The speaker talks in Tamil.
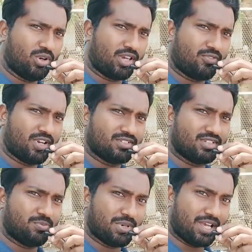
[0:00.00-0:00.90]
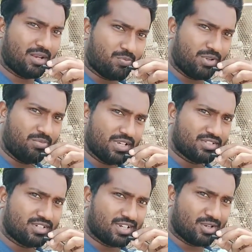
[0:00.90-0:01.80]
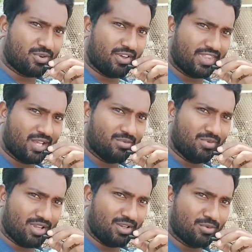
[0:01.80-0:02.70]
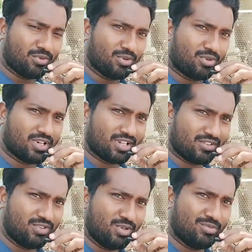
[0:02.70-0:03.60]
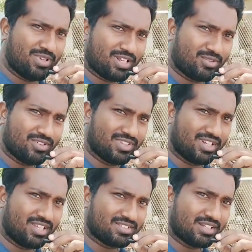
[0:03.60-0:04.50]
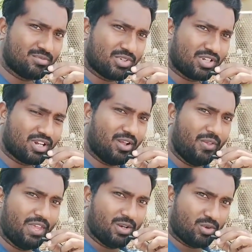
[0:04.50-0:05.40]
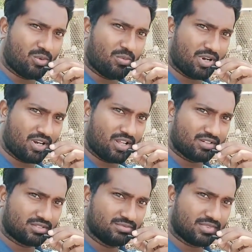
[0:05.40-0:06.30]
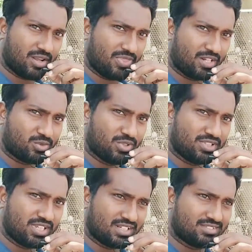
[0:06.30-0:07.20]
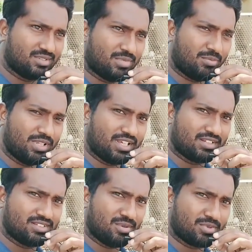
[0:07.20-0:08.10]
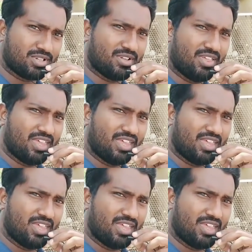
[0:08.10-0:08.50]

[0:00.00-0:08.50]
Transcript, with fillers: ஓகே ஃப்ரெண்ட்ஸ் இப்போ நான் எப்படி பேசிகிட்டு இருக்கேனோ அதே மாதிரி உங்களோட ரிவ்யூவும் எனக்கு வந்து நீங்கள் சென்ட் பண்ணிங்கன்னா ரொம்ப நல்லாயிருக்கும் நான் இந்த டுவெல்த் எக்ஸாம் பப்ளிக் எக்ஸாமுக்கு